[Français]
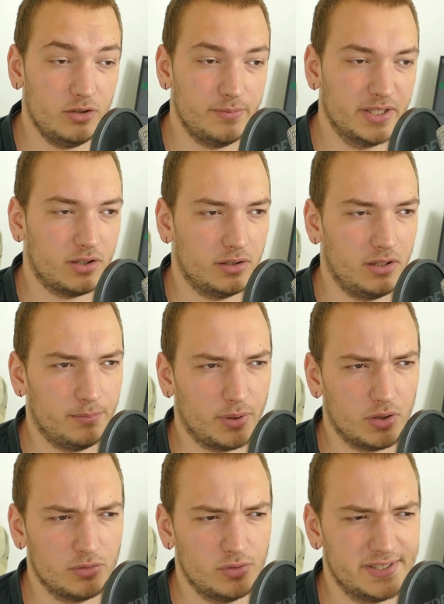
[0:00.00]
au métronome
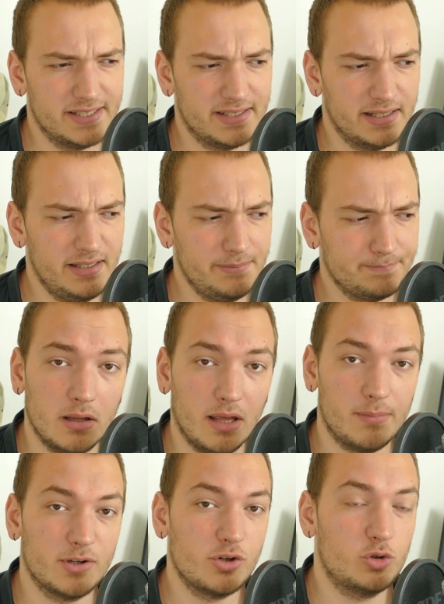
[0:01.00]
pendant toutes ces années,
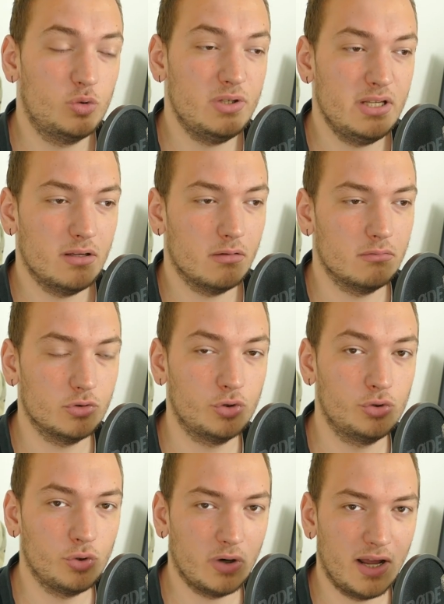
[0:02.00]
et ben je suis
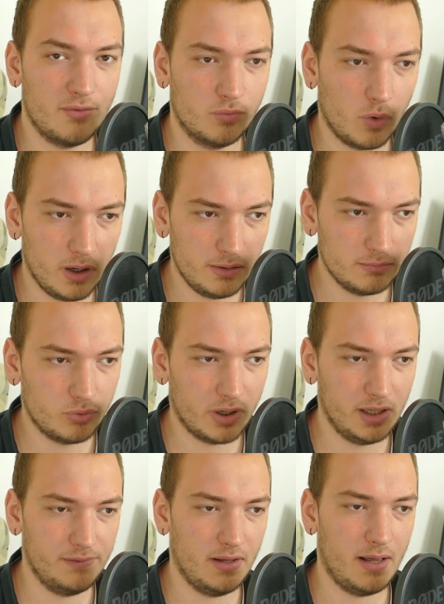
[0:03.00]
sur la voie pour
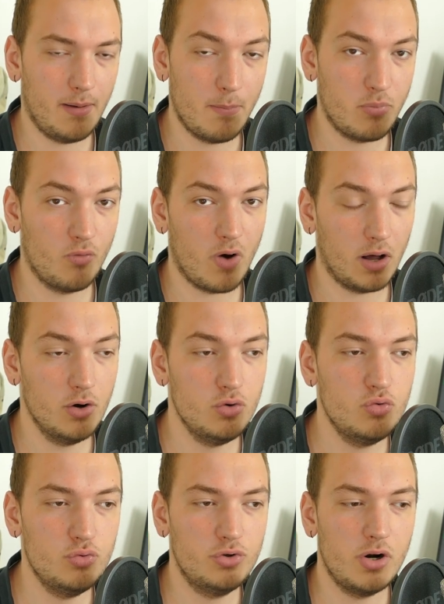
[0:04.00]
arriver à, à pouvoir
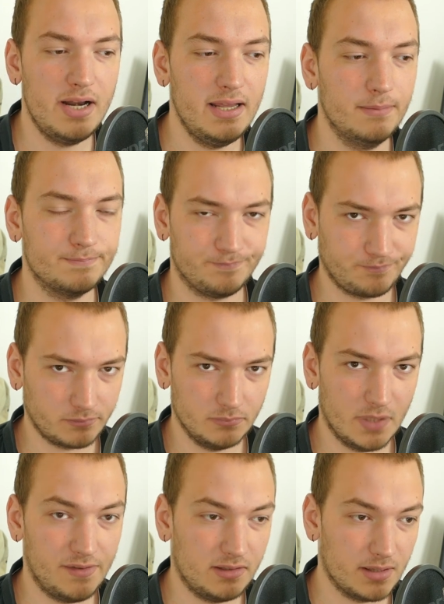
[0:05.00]
noodler
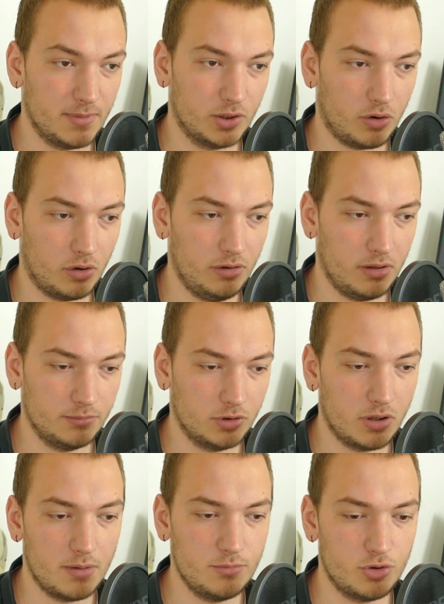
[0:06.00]
avec un métronome
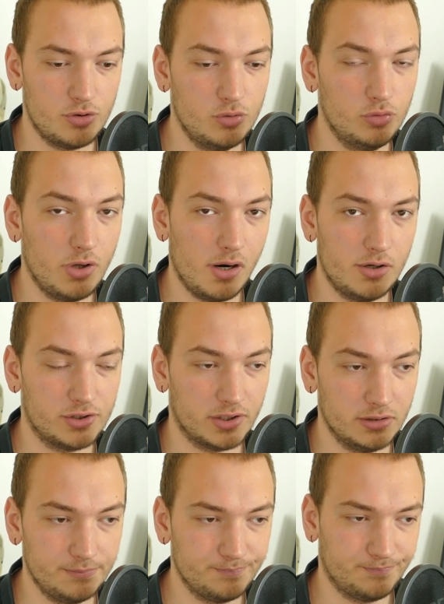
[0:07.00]
comme je noodle
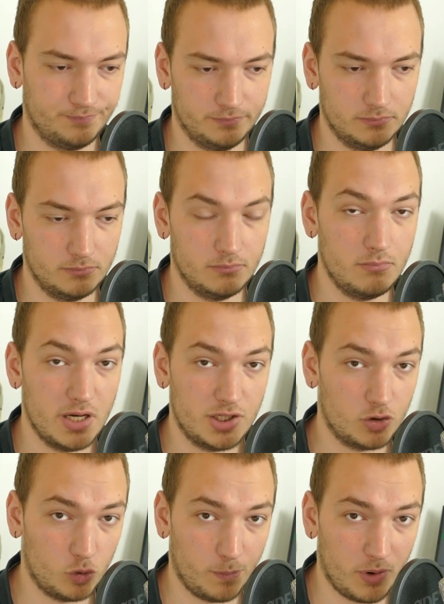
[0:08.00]
sans, mais
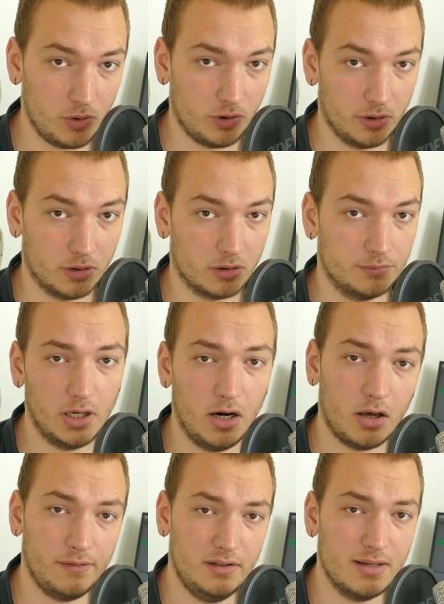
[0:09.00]
j'y suis pas encore.
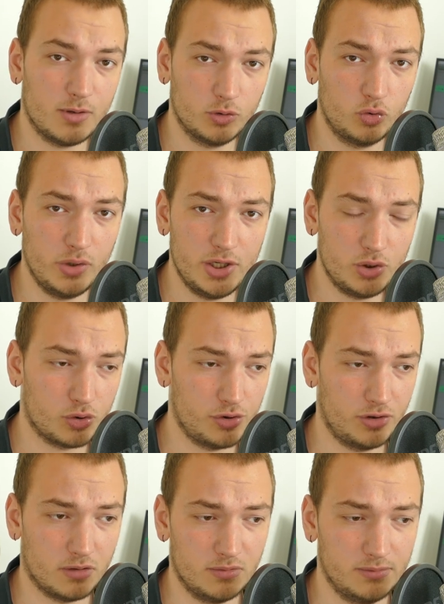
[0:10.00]
Alors évidemment, tous les jours, je
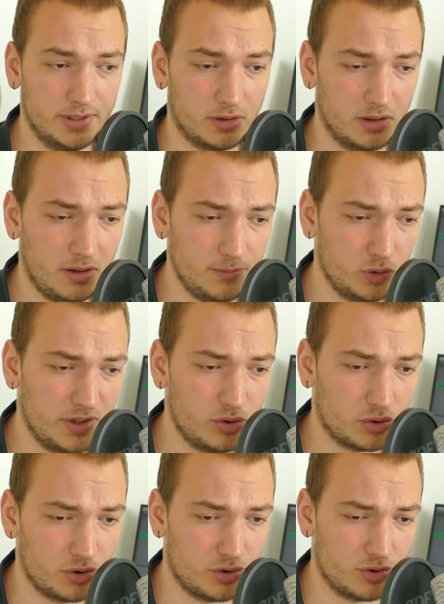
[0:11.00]
sors mon métronome, tous les
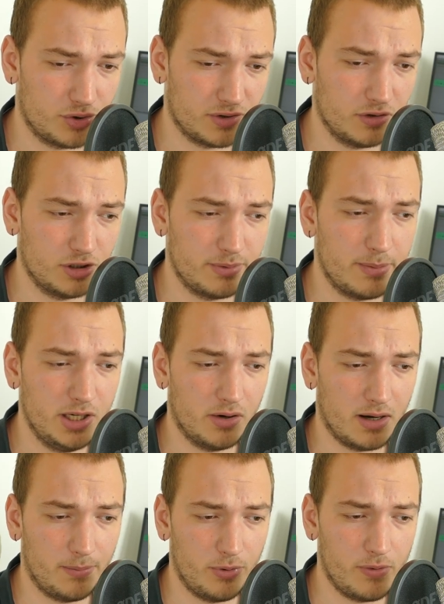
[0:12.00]
jours, je, sens que je
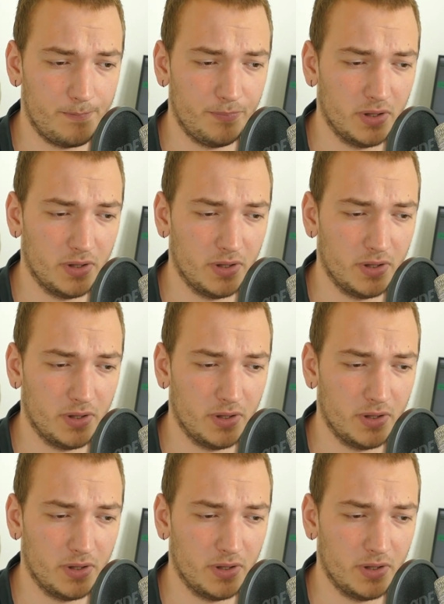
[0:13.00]
m'améliore un peu.